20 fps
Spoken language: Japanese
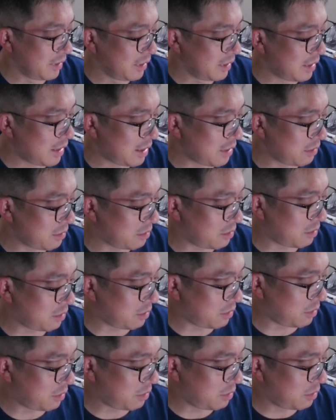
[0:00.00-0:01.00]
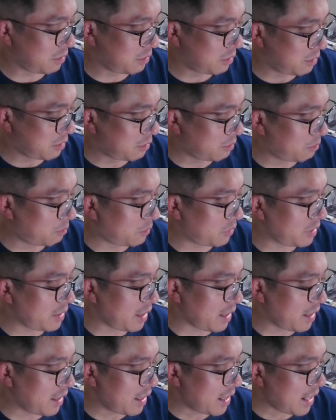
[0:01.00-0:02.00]
あのもう
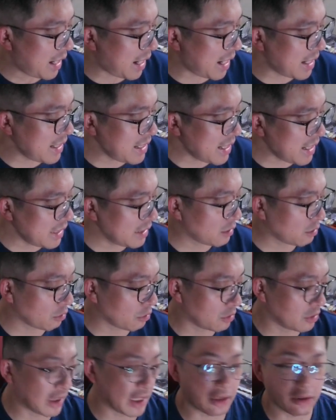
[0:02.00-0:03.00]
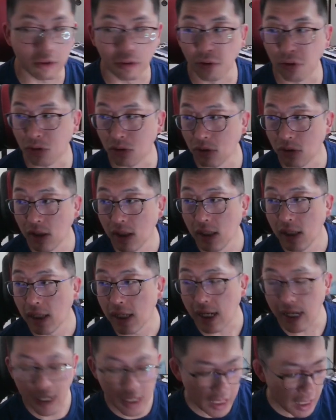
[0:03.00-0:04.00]
ね早いとこだと
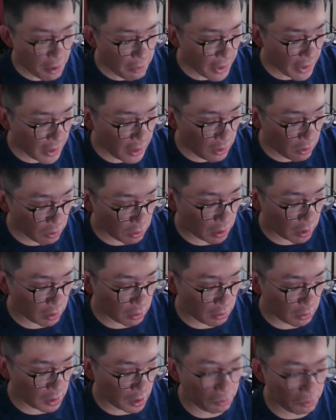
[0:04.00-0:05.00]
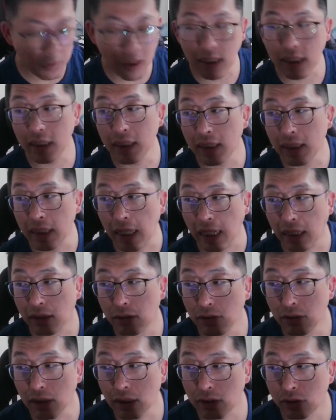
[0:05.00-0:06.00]
早割りの締め切りがね
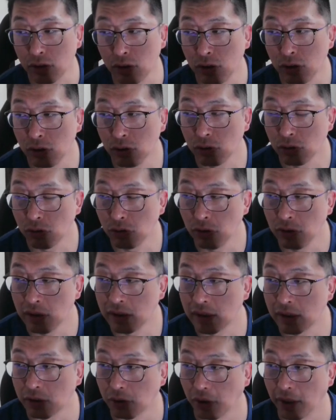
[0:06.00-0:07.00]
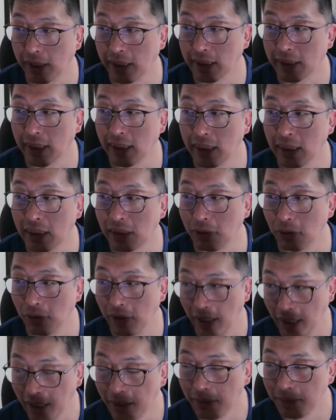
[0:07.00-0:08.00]
9月15日とかだったんですよ
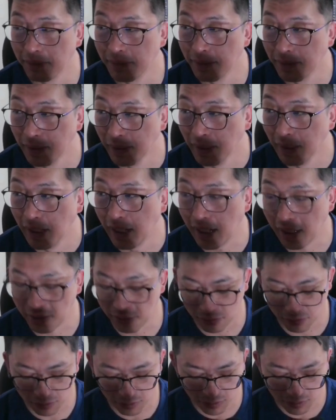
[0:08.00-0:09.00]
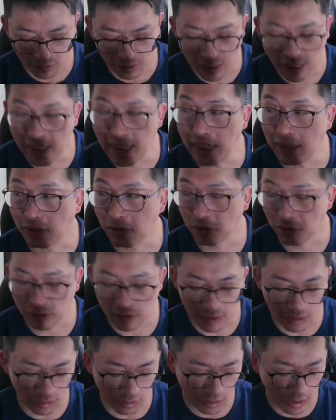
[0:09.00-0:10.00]
ね。あの早いところ
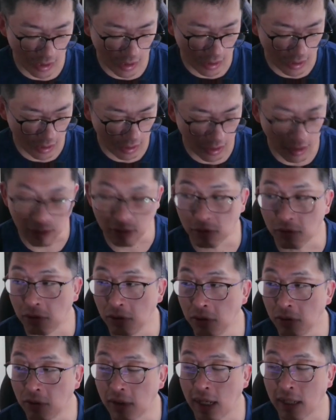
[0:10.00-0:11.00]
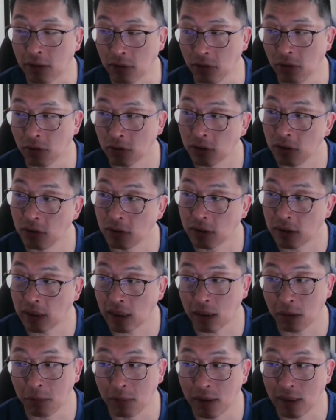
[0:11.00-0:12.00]
だとねあとこのあと後々
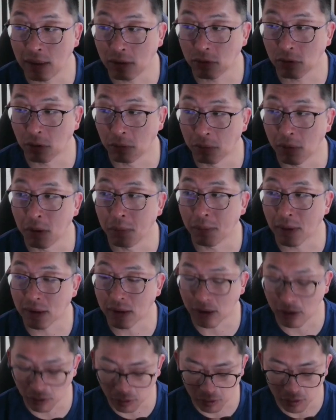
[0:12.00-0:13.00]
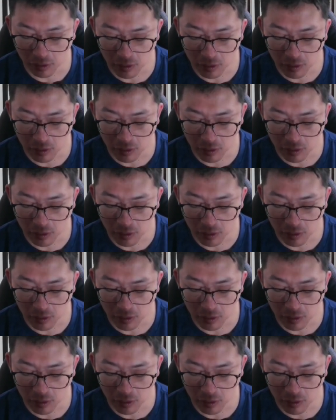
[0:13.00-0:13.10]
説明していくと思いますけど